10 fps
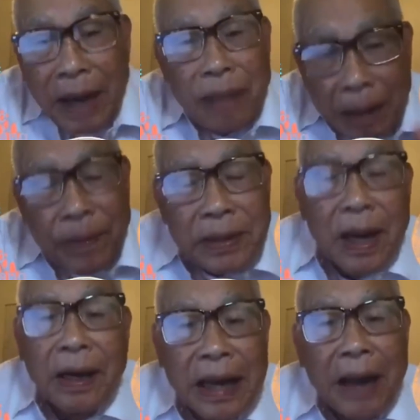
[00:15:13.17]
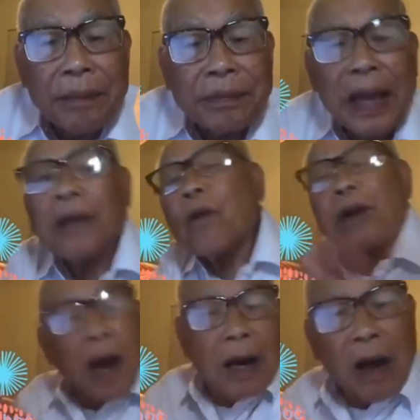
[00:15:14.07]
Thằng Pháp bây giờ đã chạy
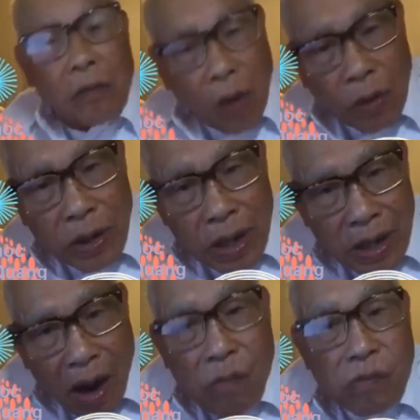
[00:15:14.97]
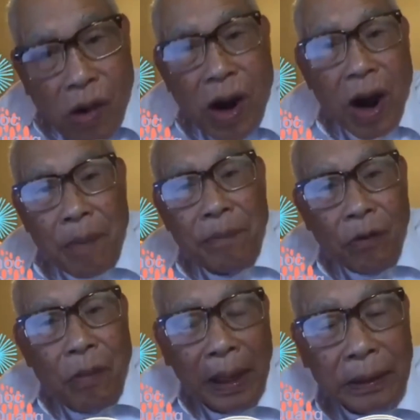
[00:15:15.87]
quốc cờ lâu rồi, không có ở,
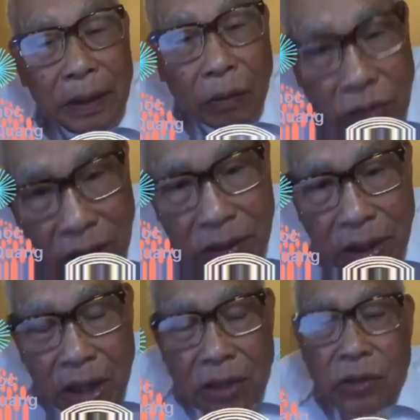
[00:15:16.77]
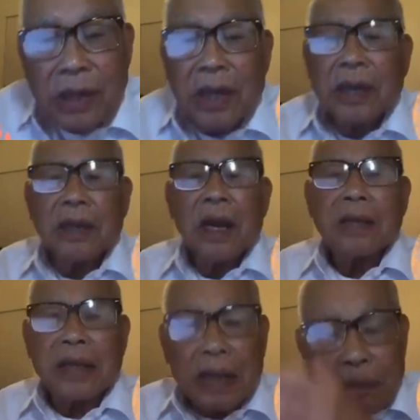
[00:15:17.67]
có mặt ở Đông Dương, cho nên
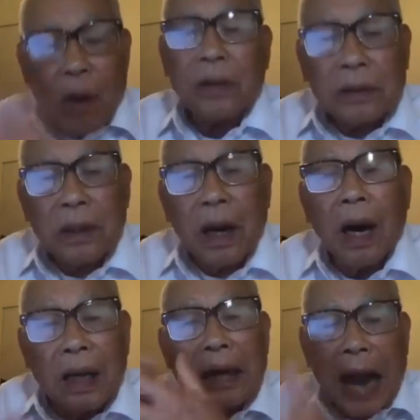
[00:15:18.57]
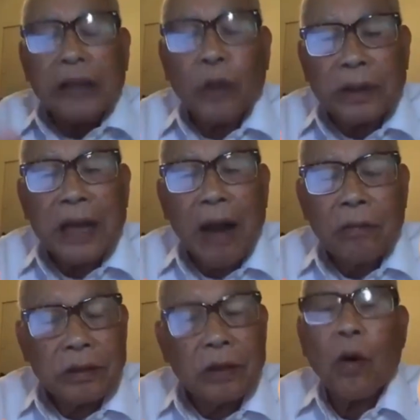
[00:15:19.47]
chỉ một hơn hai tuần
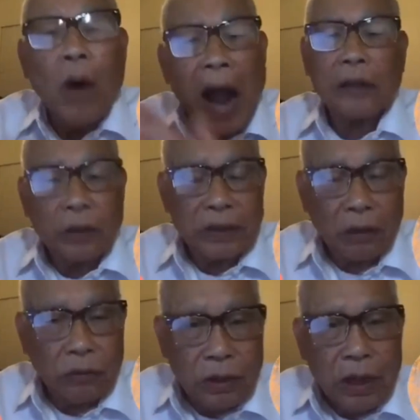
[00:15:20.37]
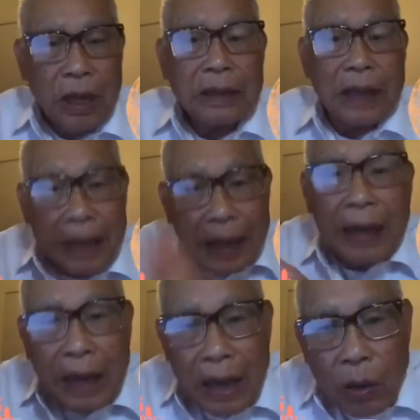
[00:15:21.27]
sau, chỉ độ hai tuần sau thôi,
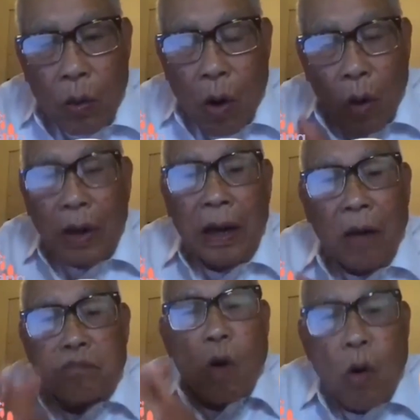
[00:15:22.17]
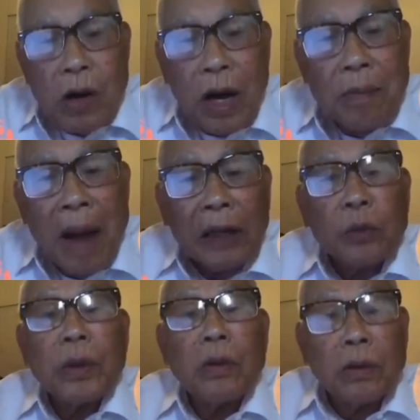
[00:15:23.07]
thì cụ Hồ đã công bố được cái bản
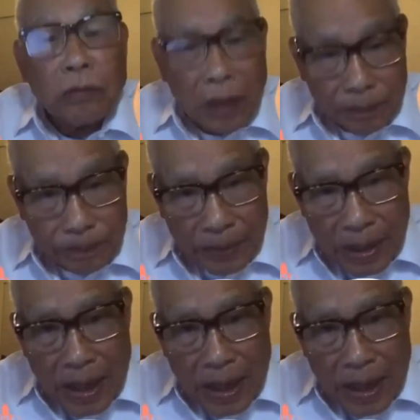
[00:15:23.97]
tuyên ngôn độc lập.